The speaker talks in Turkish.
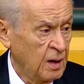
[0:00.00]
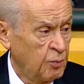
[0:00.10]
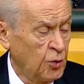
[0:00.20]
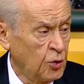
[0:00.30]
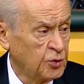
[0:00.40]

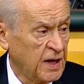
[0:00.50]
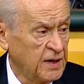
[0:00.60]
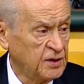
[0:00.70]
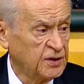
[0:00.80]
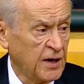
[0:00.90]
Bu
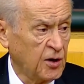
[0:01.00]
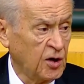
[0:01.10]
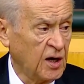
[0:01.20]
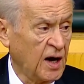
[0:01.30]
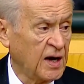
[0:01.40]
ülkenin
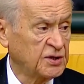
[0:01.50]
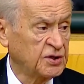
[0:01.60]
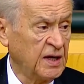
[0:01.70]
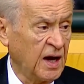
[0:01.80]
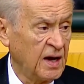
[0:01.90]
terörle
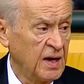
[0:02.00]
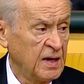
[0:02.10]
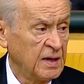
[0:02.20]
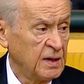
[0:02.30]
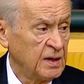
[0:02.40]
arasına
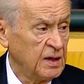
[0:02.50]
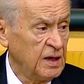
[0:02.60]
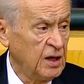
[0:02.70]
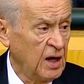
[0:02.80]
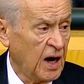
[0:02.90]

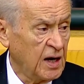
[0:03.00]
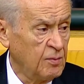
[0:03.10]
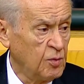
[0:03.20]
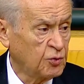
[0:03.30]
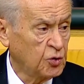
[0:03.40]
ihlali
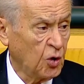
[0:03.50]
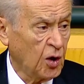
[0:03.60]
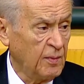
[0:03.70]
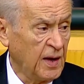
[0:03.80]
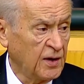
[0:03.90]
mümkün
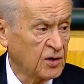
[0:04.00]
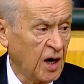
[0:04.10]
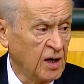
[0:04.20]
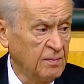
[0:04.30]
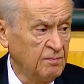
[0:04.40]
olmayan
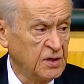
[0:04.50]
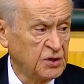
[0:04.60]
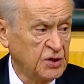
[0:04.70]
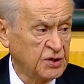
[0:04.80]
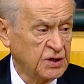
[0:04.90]
kalın bir
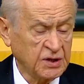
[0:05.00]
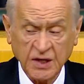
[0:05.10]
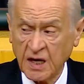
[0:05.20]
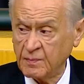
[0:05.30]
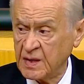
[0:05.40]
çizgi
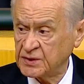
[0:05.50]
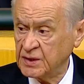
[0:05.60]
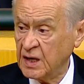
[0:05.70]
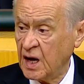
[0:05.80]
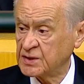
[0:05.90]

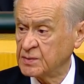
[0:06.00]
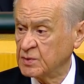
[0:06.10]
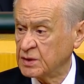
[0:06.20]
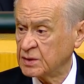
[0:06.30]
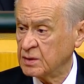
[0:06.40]
çekmesi
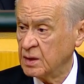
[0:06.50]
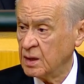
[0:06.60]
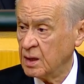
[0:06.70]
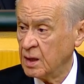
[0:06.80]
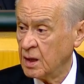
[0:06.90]
lazımdır.
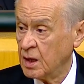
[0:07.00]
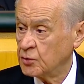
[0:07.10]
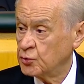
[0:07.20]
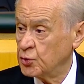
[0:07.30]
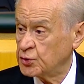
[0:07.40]

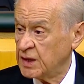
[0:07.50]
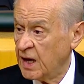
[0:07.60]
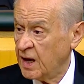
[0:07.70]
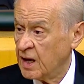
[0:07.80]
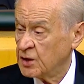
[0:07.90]

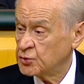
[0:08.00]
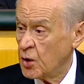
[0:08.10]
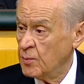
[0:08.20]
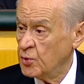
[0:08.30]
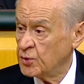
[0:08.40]
Türkiye
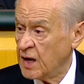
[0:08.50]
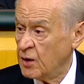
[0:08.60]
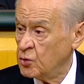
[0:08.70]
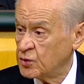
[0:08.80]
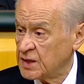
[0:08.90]
sömürge
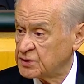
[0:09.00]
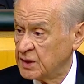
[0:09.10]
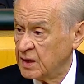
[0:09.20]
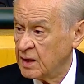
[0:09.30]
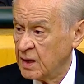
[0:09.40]

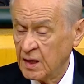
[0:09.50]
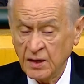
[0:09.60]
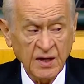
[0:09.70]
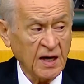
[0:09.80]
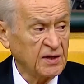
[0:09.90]
ülkesi
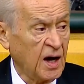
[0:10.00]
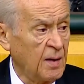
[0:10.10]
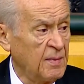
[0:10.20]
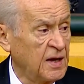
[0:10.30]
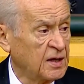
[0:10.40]
ya da
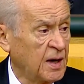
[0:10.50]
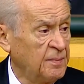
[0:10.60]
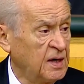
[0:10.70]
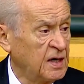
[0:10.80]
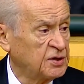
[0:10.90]
Amerika
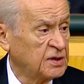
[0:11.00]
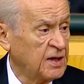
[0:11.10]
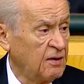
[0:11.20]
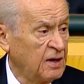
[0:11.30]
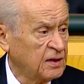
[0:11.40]
Birleşik
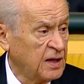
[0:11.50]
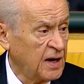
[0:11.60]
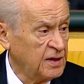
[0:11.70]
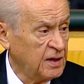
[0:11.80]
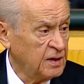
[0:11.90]

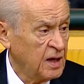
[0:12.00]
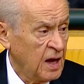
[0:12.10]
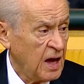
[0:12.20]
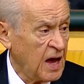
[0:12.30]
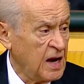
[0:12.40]
Devletleri'nin
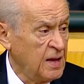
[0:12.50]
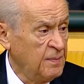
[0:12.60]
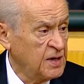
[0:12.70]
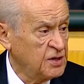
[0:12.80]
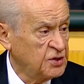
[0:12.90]

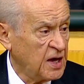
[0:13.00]
51.